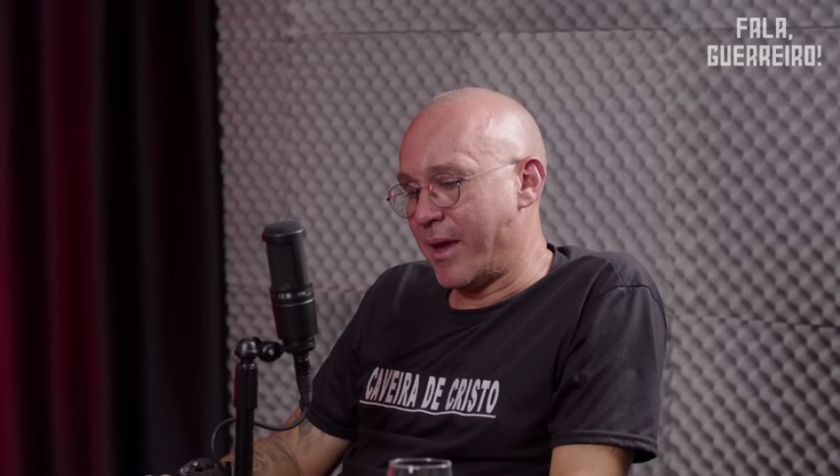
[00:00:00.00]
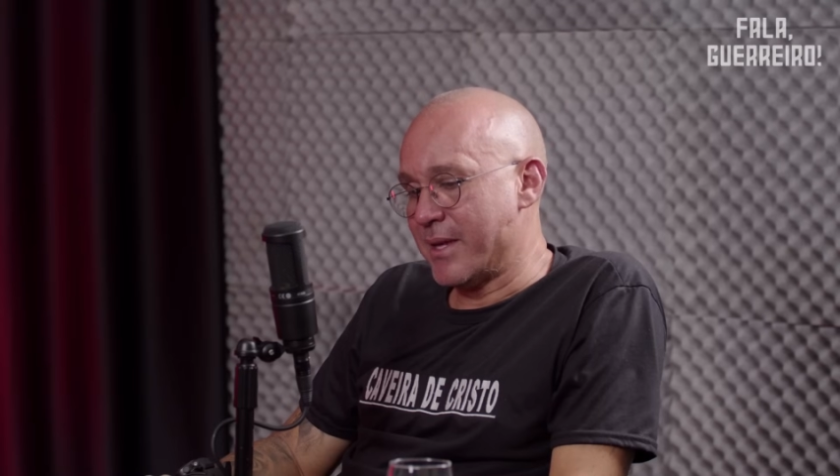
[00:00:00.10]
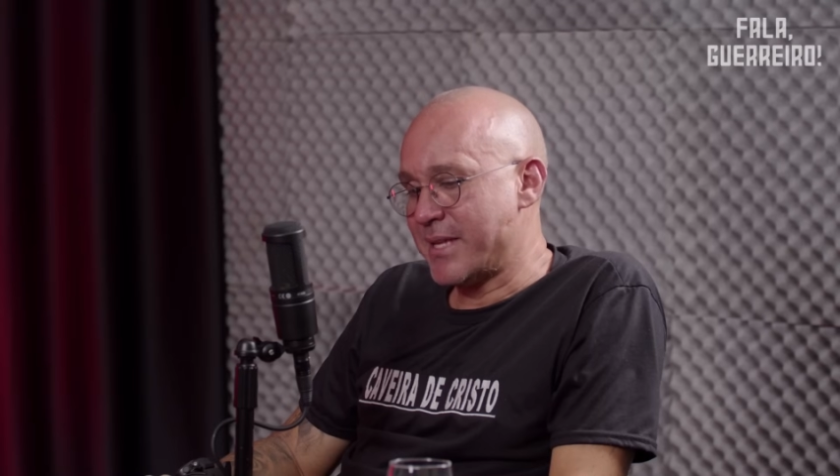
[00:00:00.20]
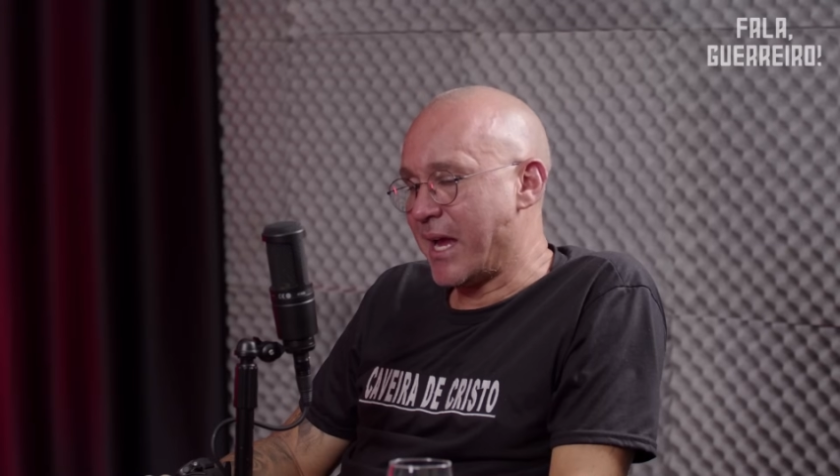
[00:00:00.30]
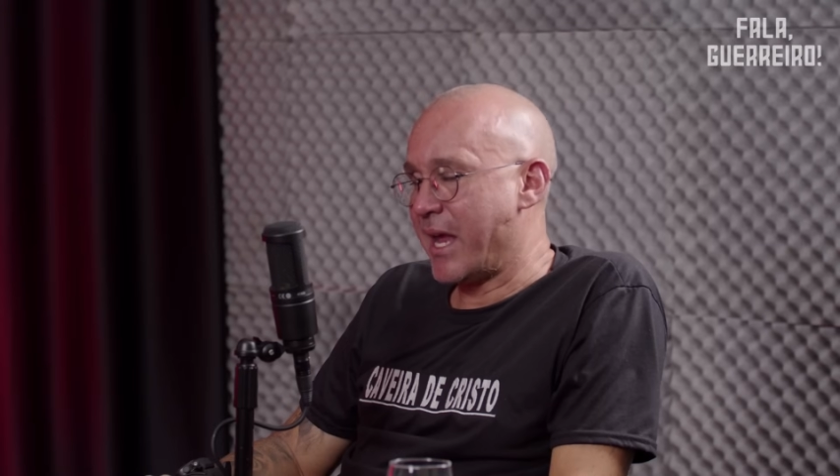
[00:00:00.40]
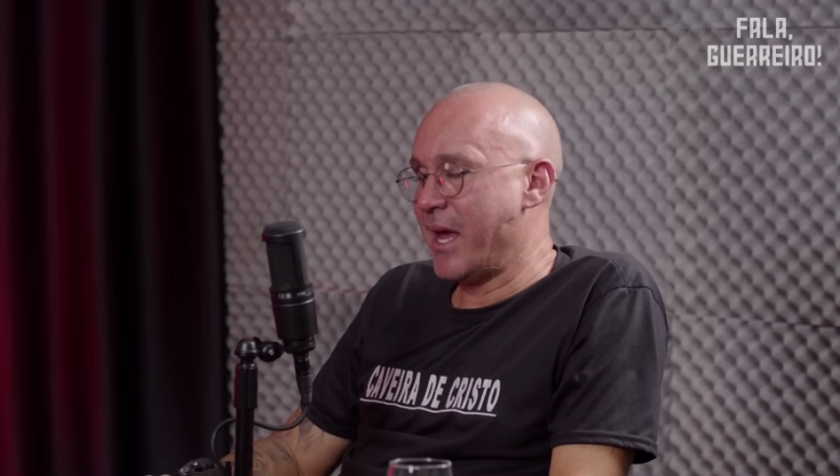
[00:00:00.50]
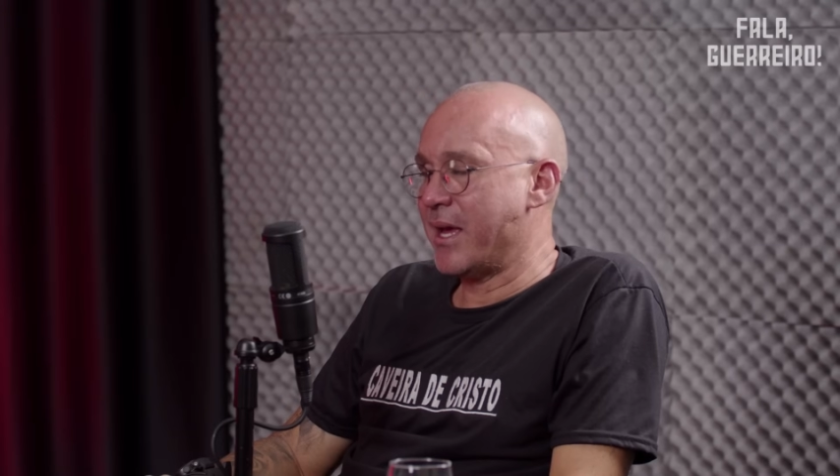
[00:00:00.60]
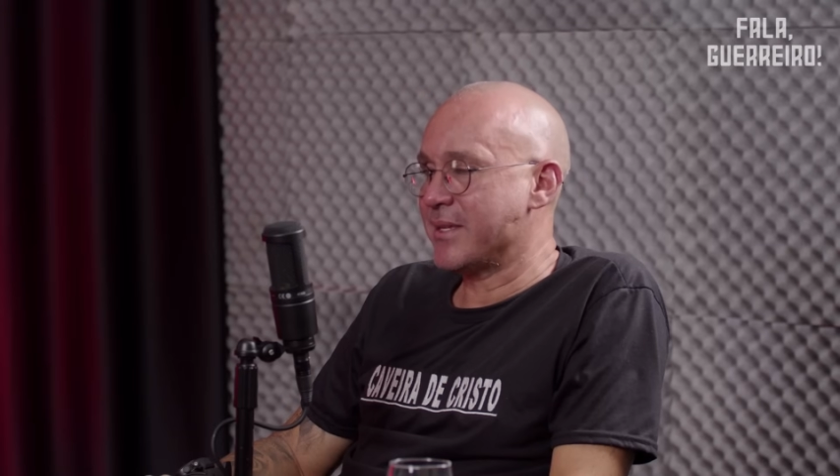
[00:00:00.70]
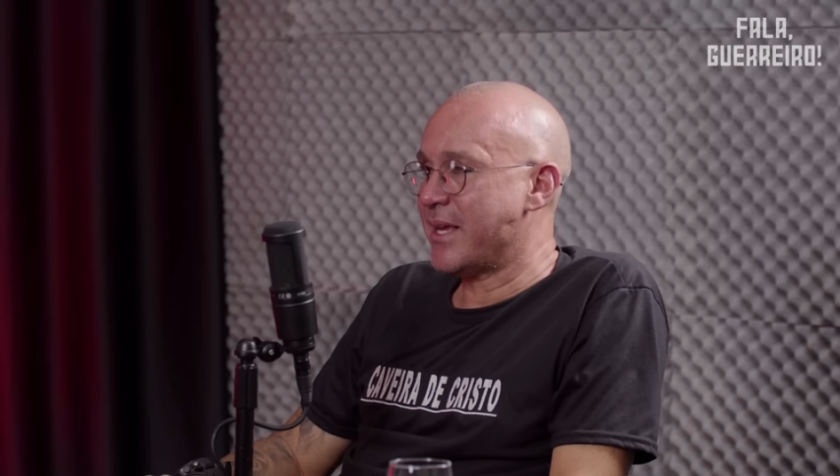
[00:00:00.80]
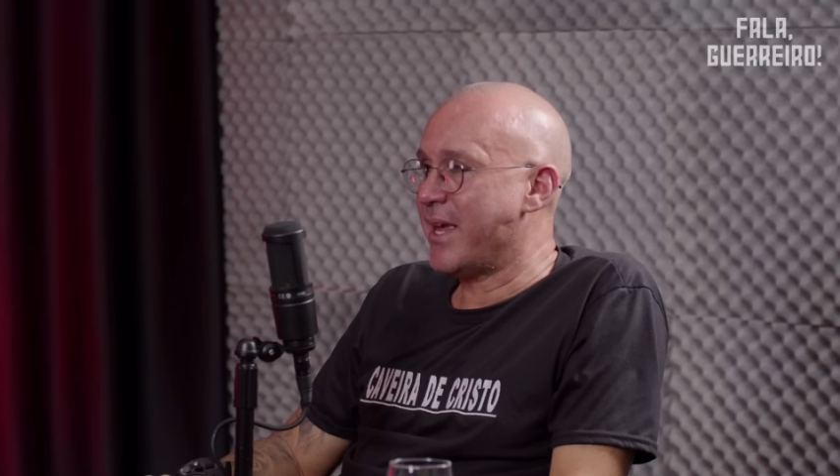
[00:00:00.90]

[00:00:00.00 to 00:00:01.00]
essa guerra, essa,